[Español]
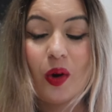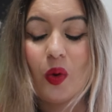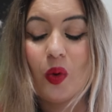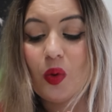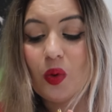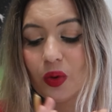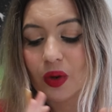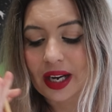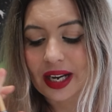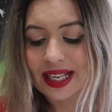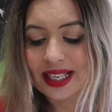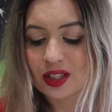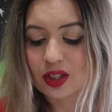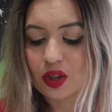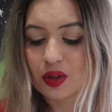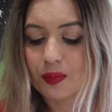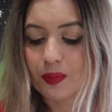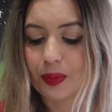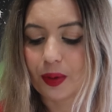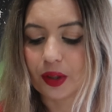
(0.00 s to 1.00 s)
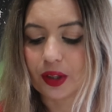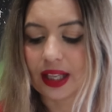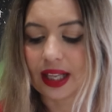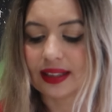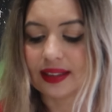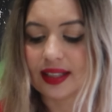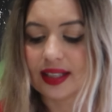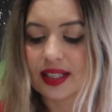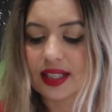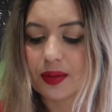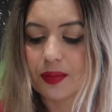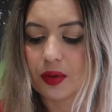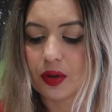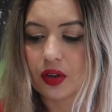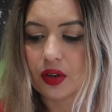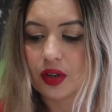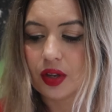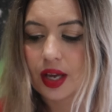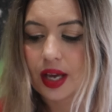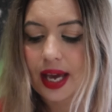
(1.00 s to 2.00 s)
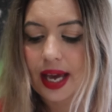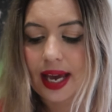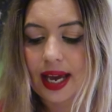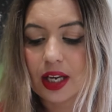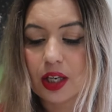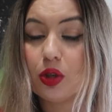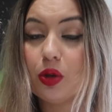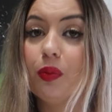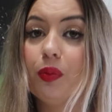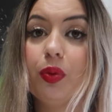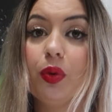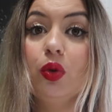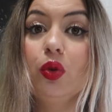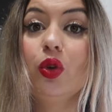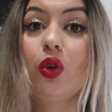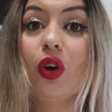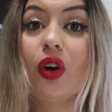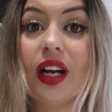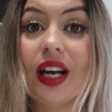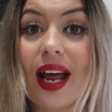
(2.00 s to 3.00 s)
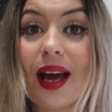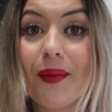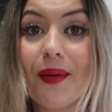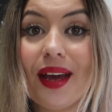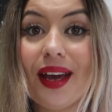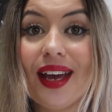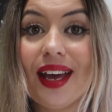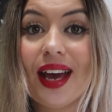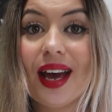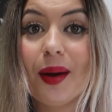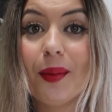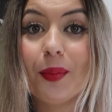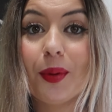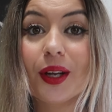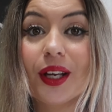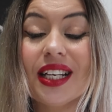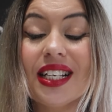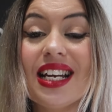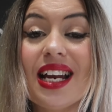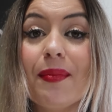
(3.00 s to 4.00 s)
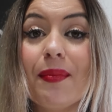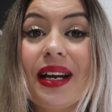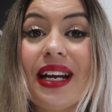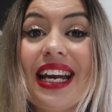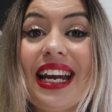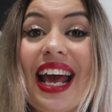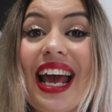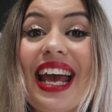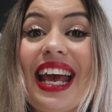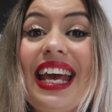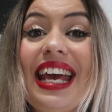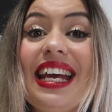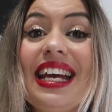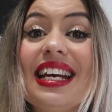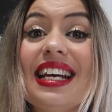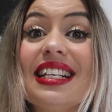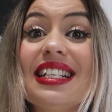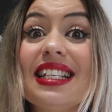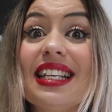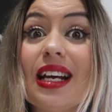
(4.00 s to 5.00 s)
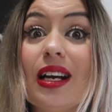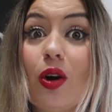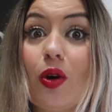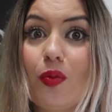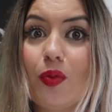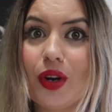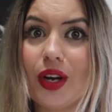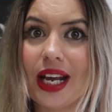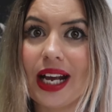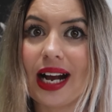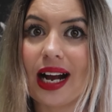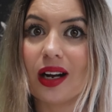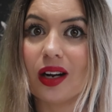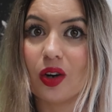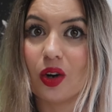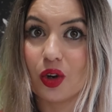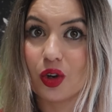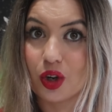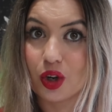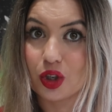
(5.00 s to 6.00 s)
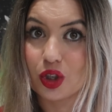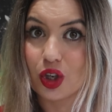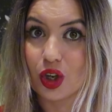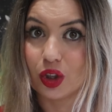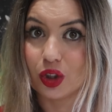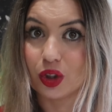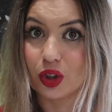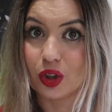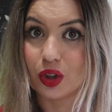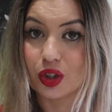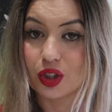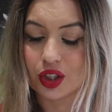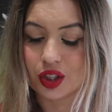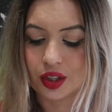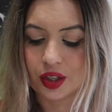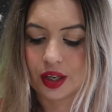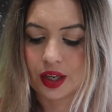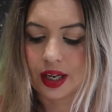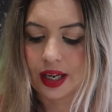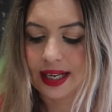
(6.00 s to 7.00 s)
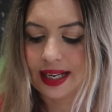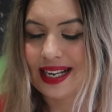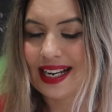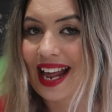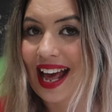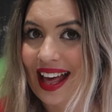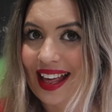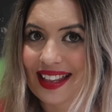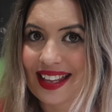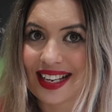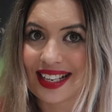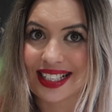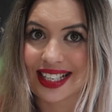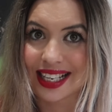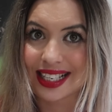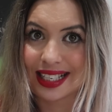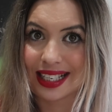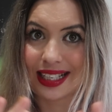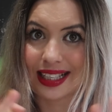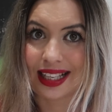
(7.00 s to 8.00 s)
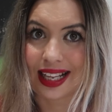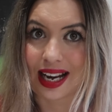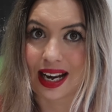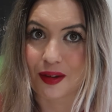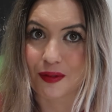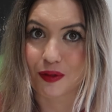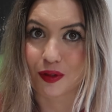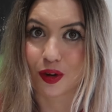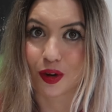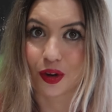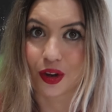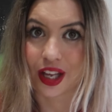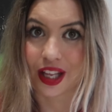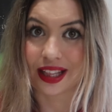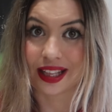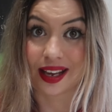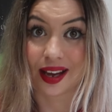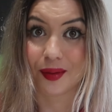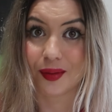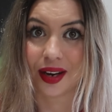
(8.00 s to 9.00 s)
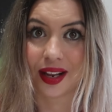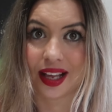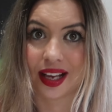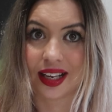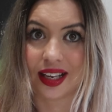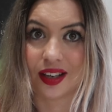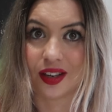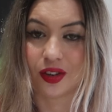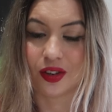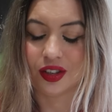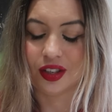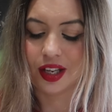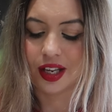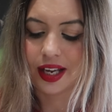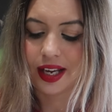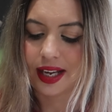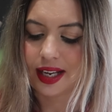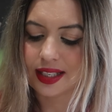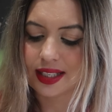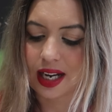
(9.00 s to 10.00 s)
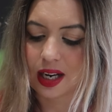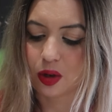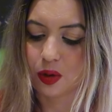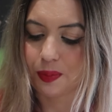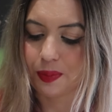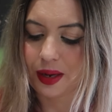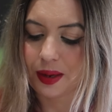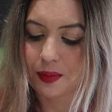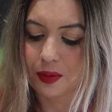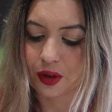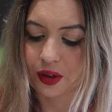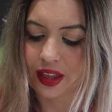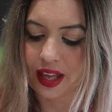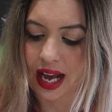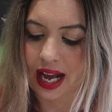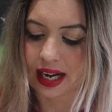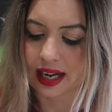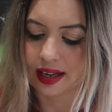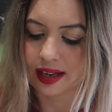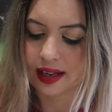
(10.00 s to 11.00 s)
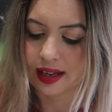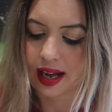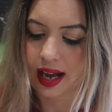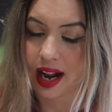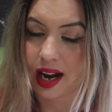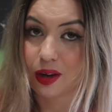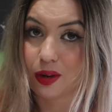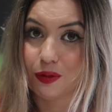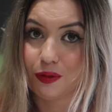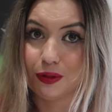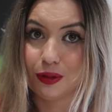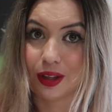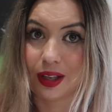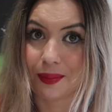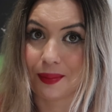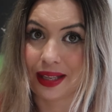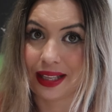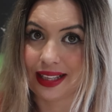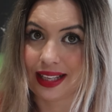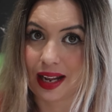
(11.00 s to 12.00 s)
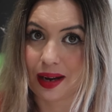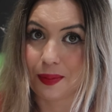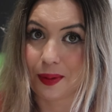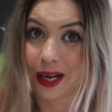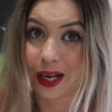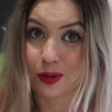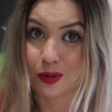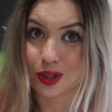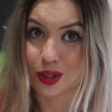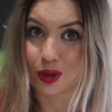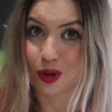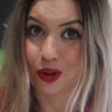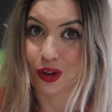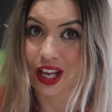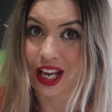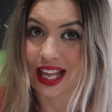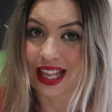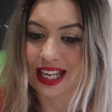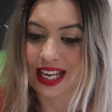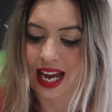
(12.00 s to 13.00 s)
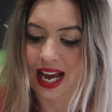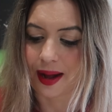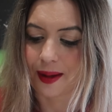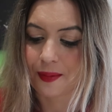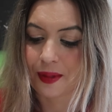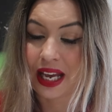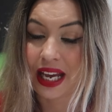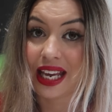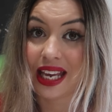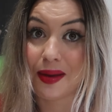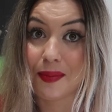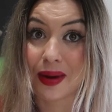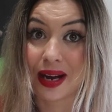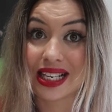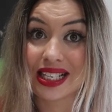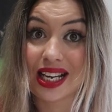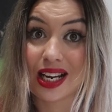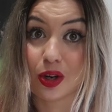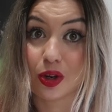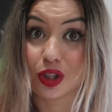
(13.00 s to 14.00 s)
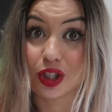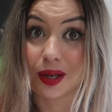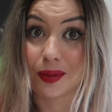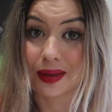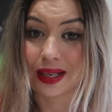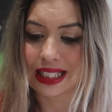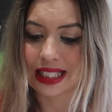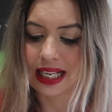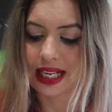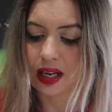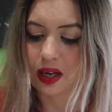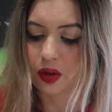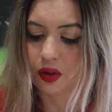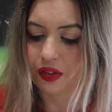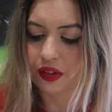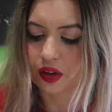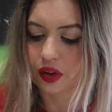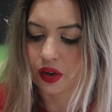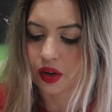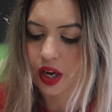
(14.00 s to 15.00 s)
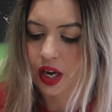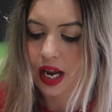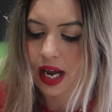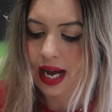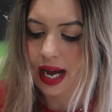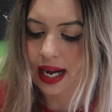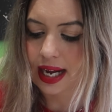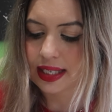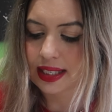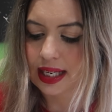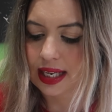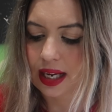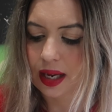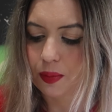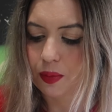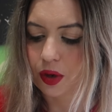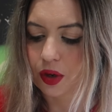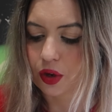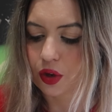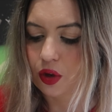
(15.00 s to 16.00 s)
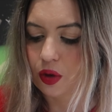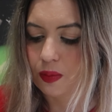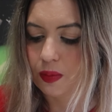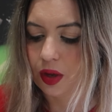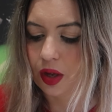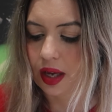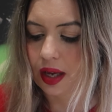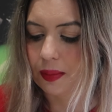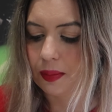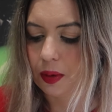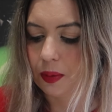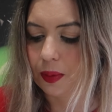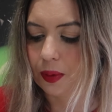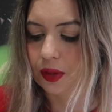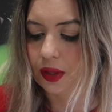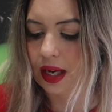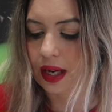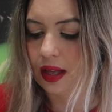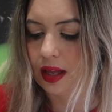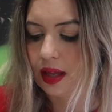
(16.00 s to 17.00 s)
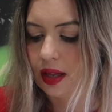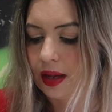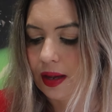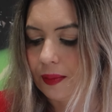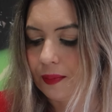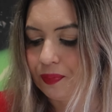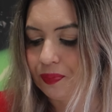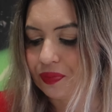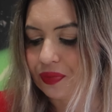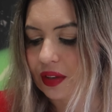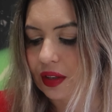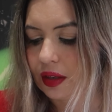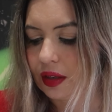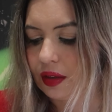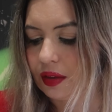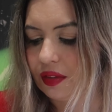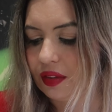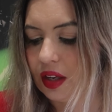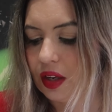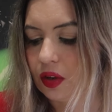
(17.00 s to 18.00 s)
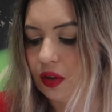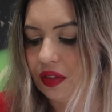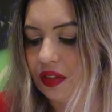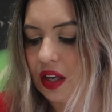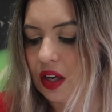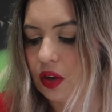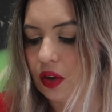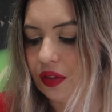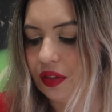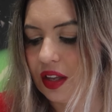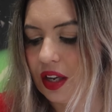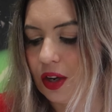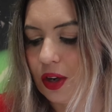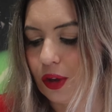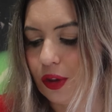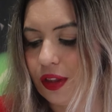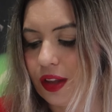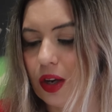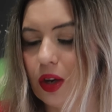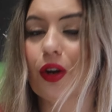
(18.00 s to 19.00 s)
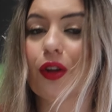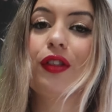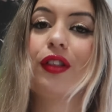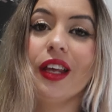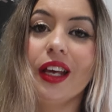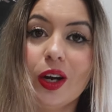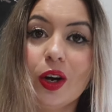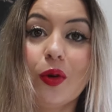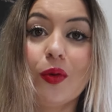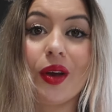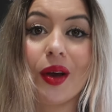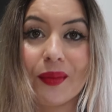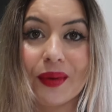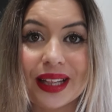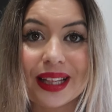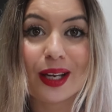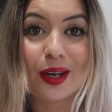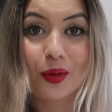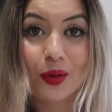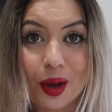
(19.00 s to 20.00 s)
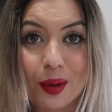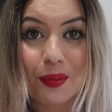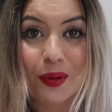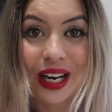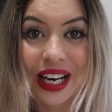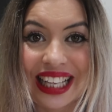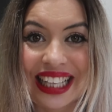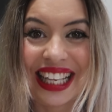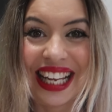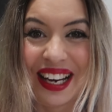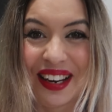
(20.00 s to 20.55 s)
un gesto importantísimo es un punto clave porque es la manera en que se comunican con nosotros. Nadie está sin teléfono hoy en día, ¿verdad que no? Es algo primordial, algo fundamental para nuestro día a día y más en los temas de negocio. Así que bueno, yo por ejemplo pondré 55555, obviamente no voy a poner el